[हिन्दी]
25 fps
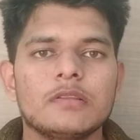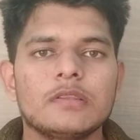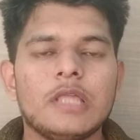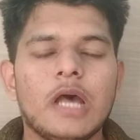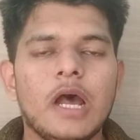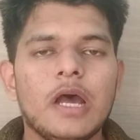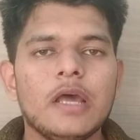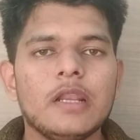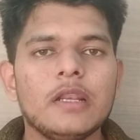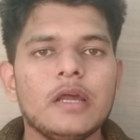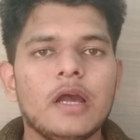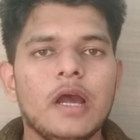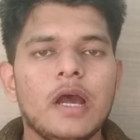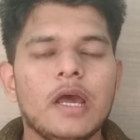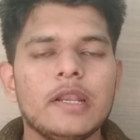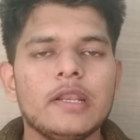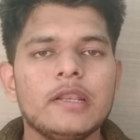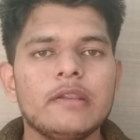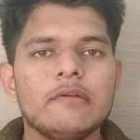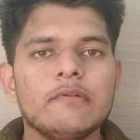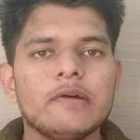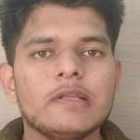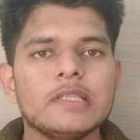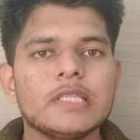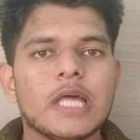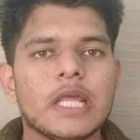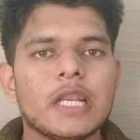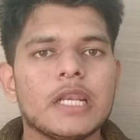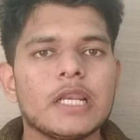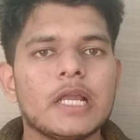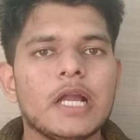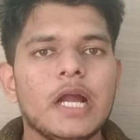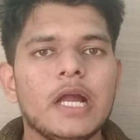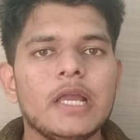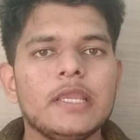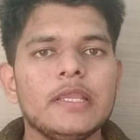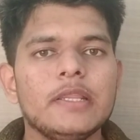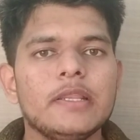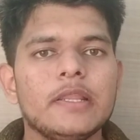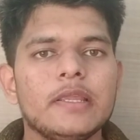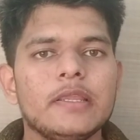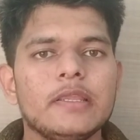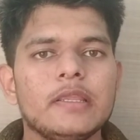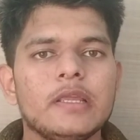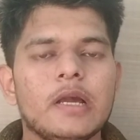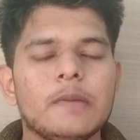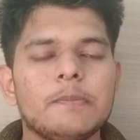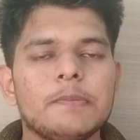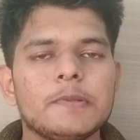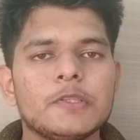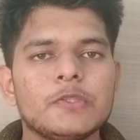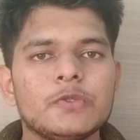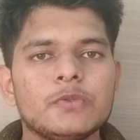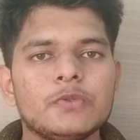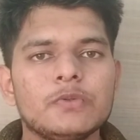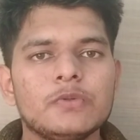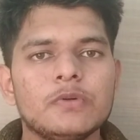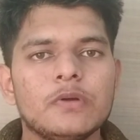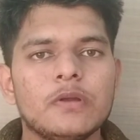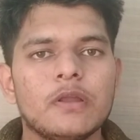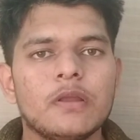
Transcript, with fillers: दान अन्न व धन का ही नहीं अपितु